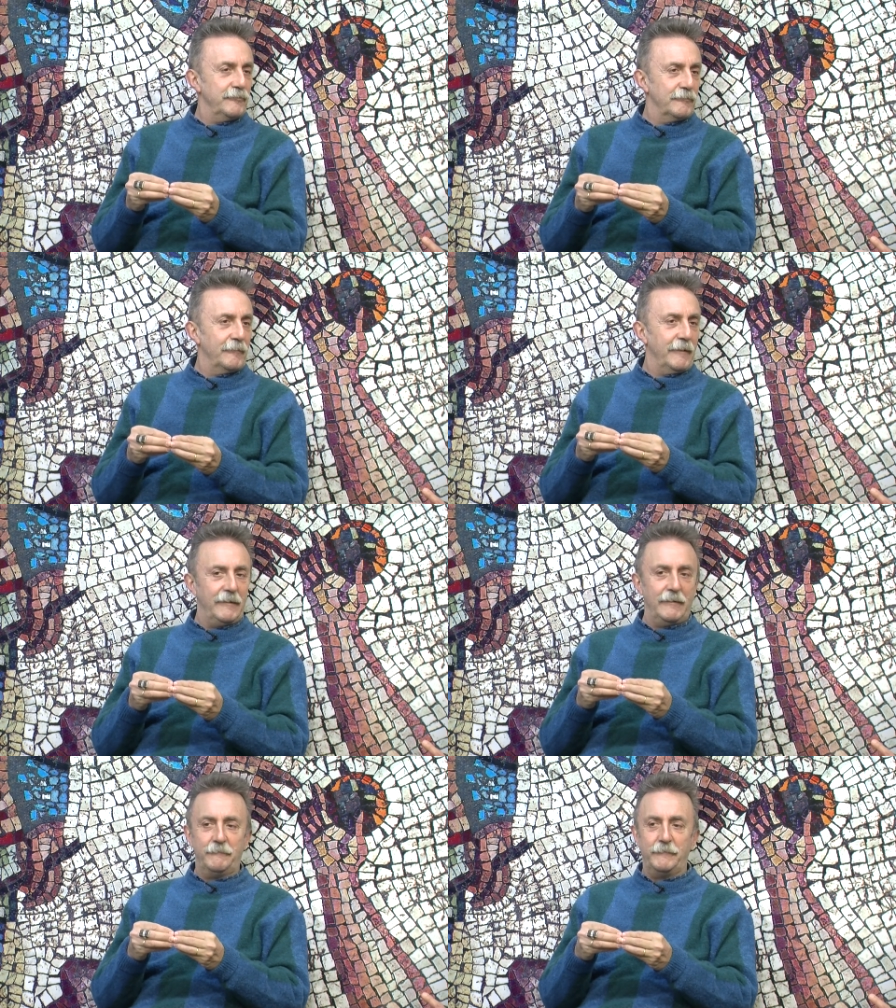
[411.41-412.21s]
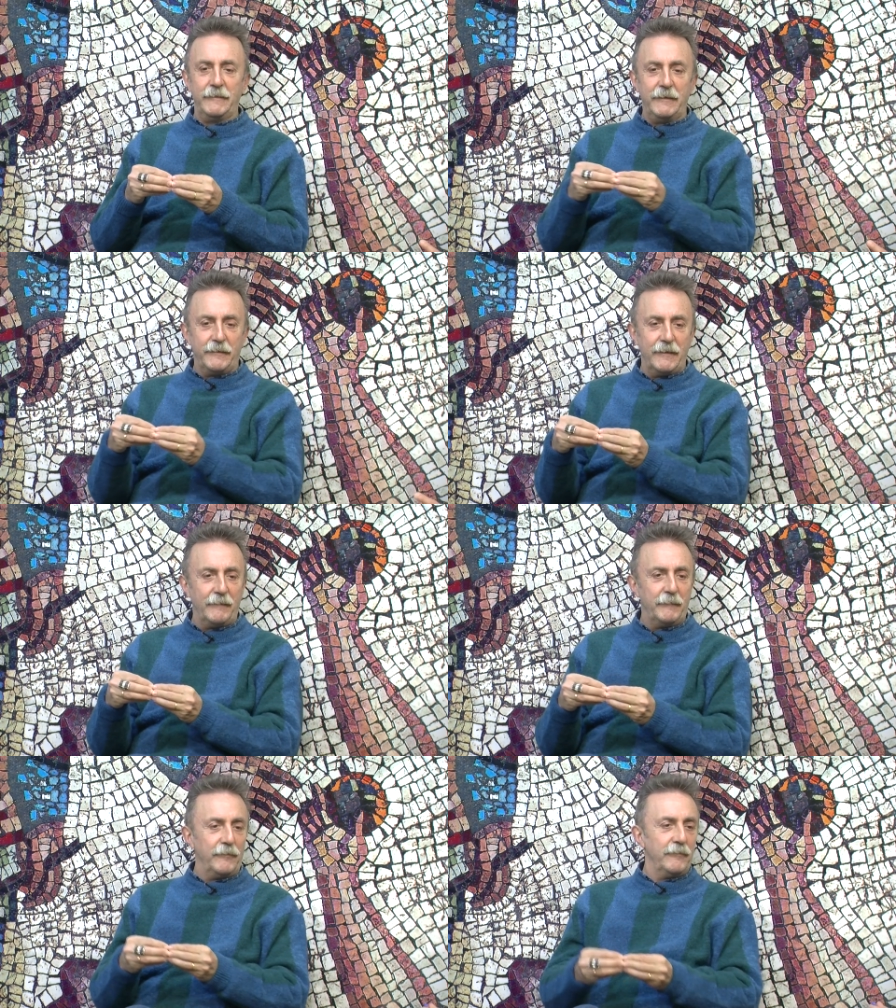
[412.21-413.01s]
yo el venir de
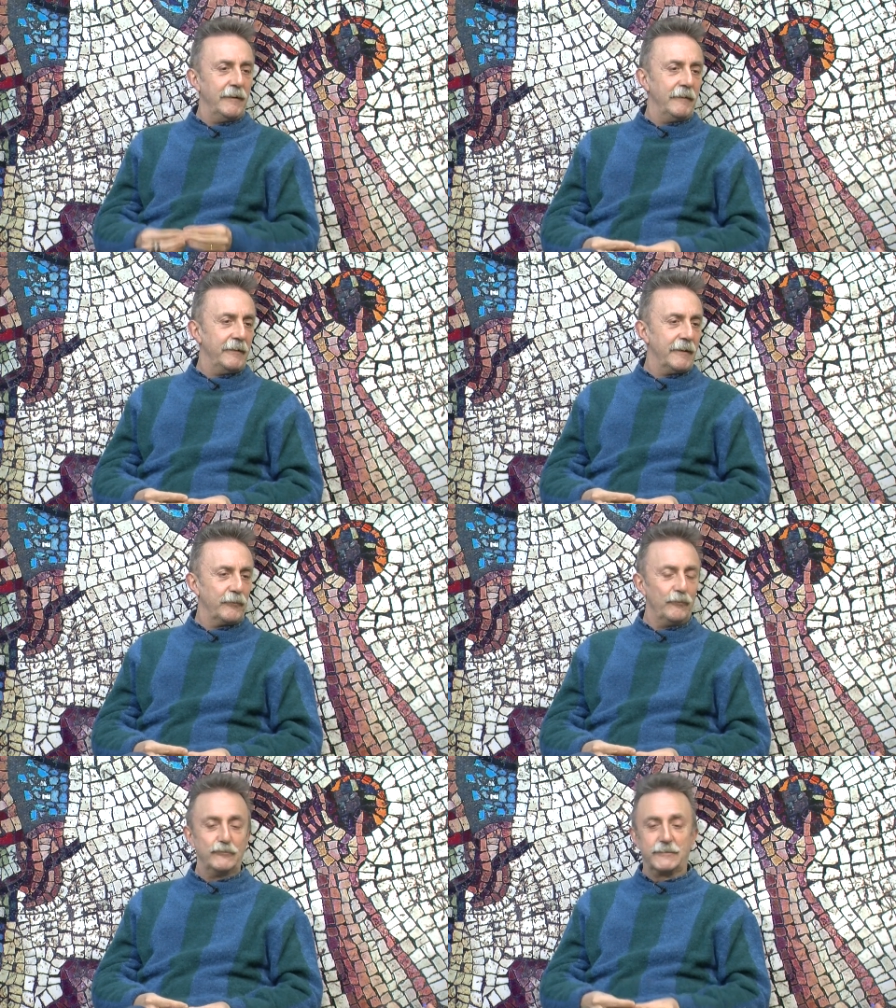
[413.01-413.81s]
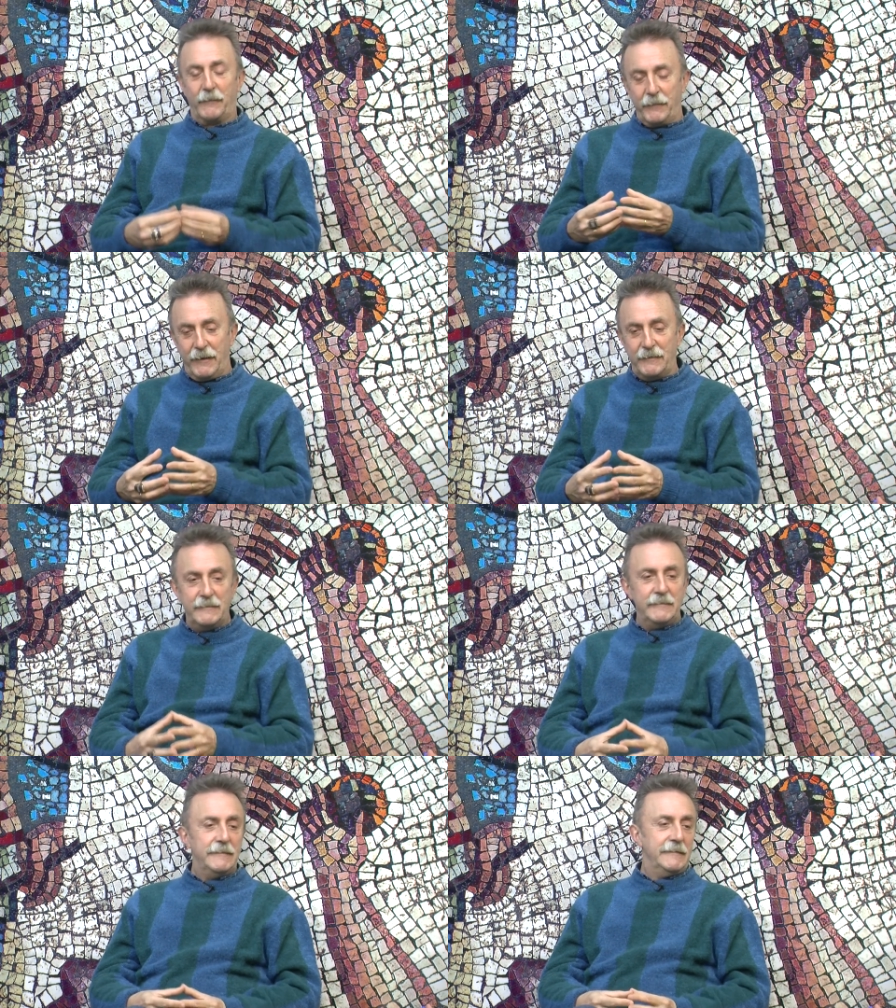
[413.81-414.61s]
la mano de la Veracruz,
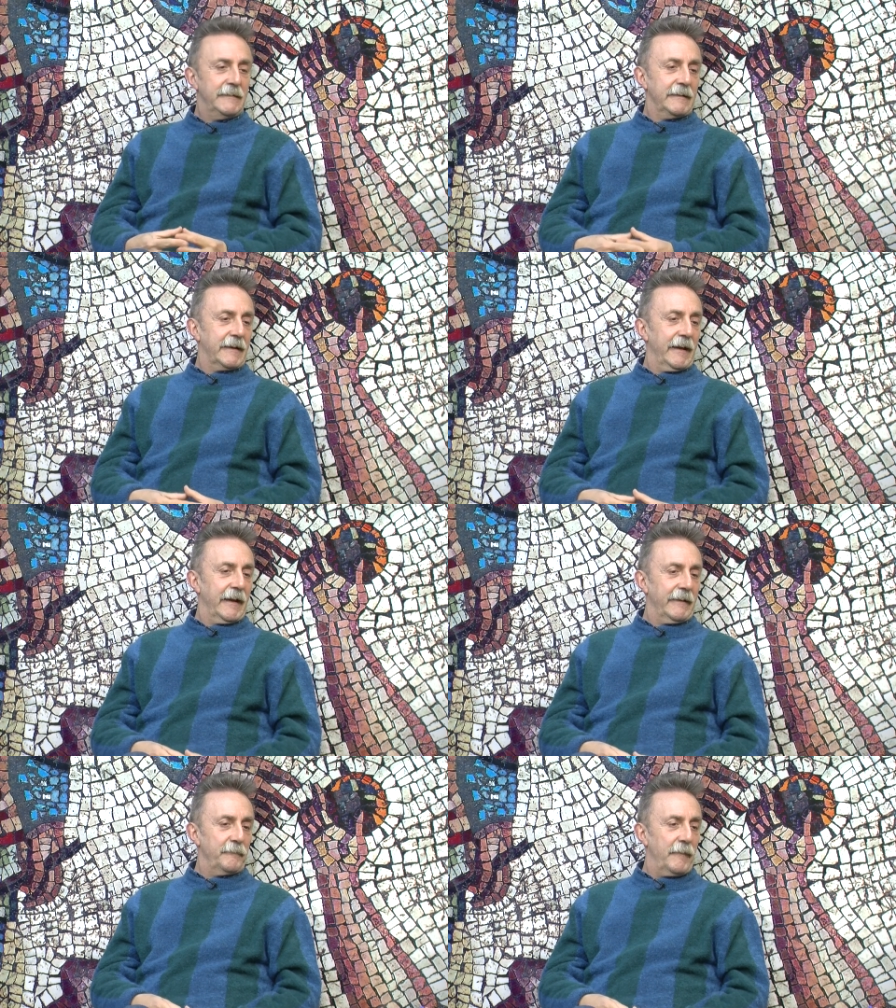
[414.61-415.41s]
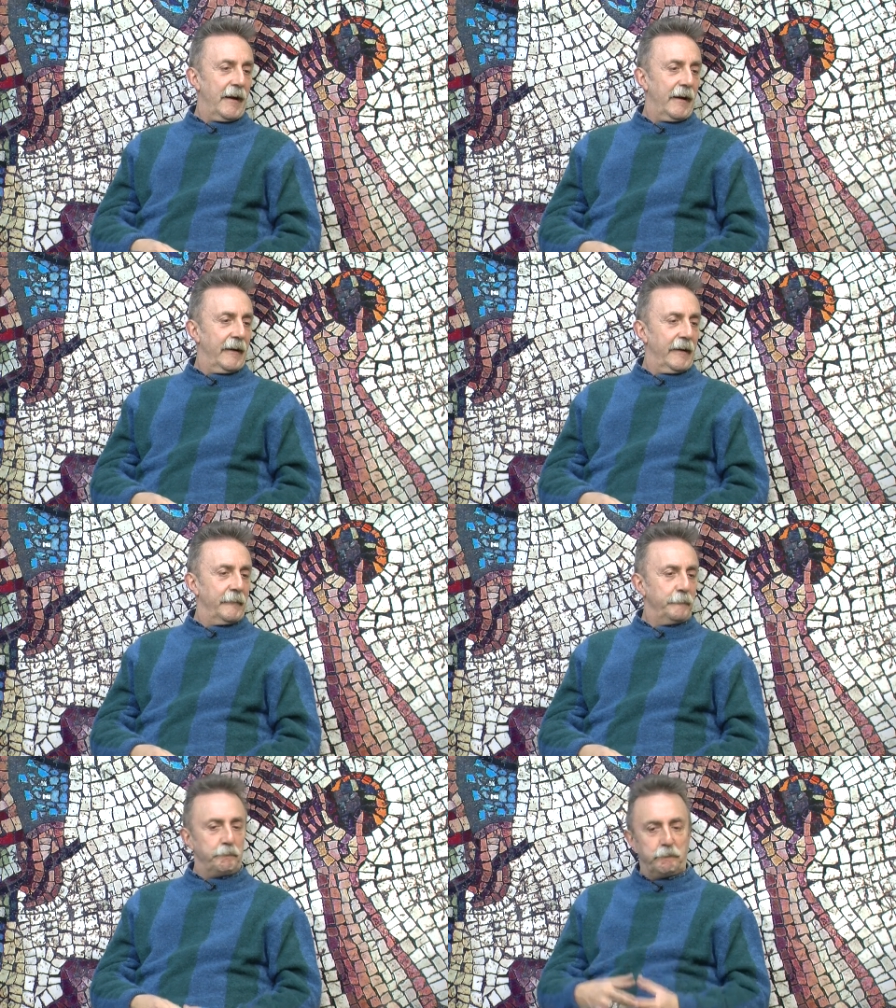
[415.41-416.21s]
saber que
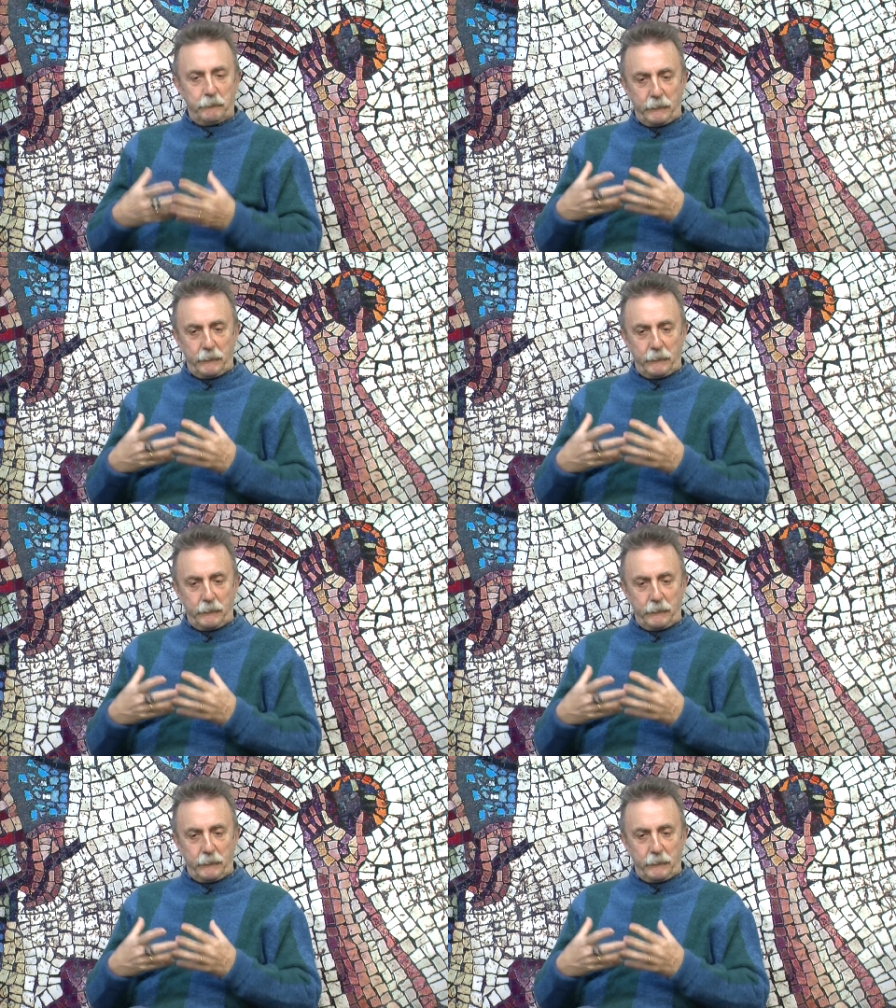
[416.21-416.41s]
además